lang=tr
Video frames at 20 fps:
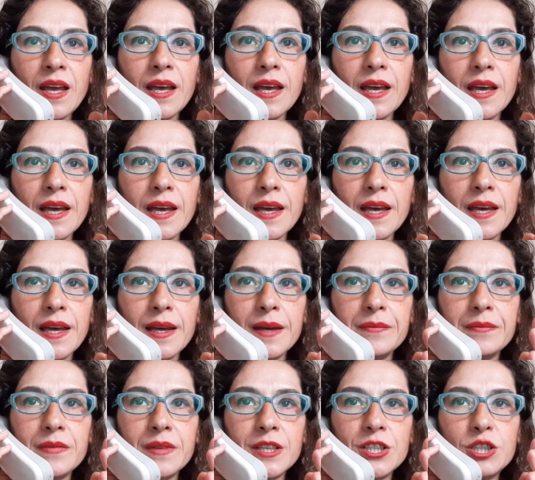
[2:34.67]
e,
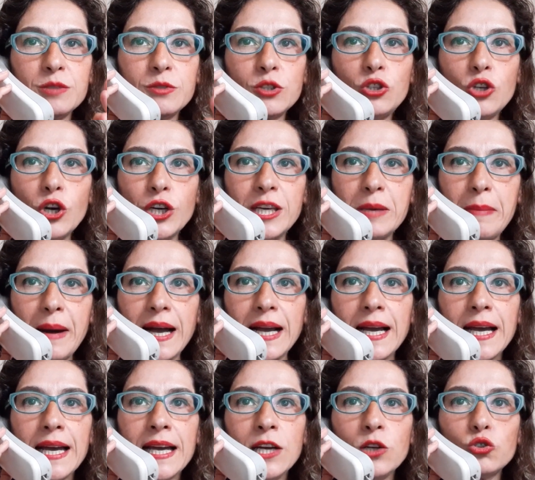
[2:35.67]
şimdi diyor ki bak.
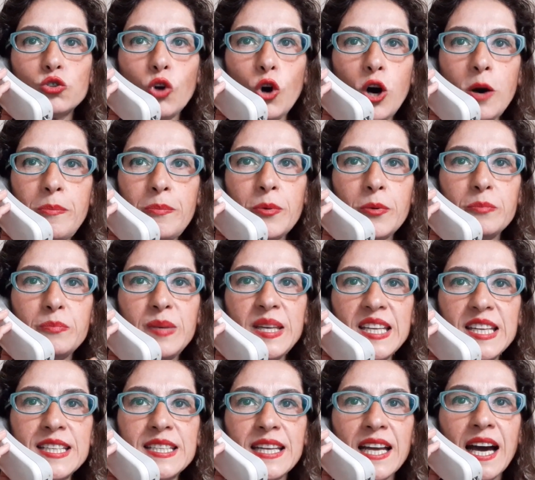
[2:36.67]
Top
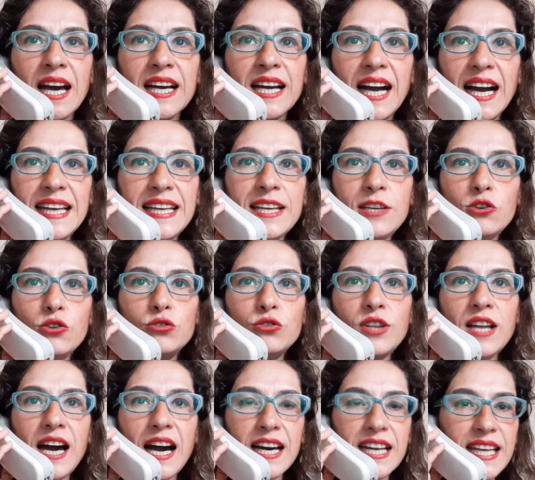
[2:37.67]
bir kale
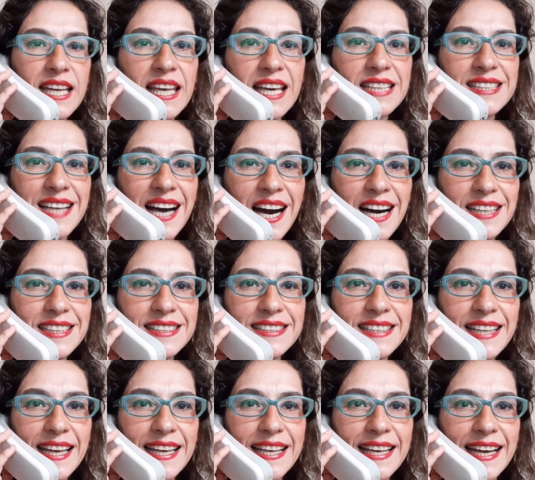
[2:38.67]
yönüne hareket
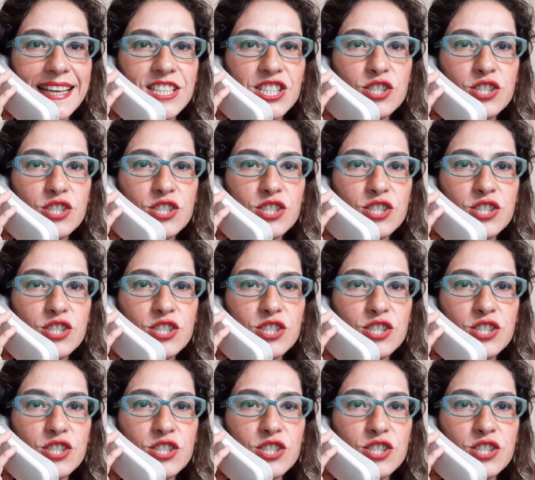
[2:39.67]
halindeyken.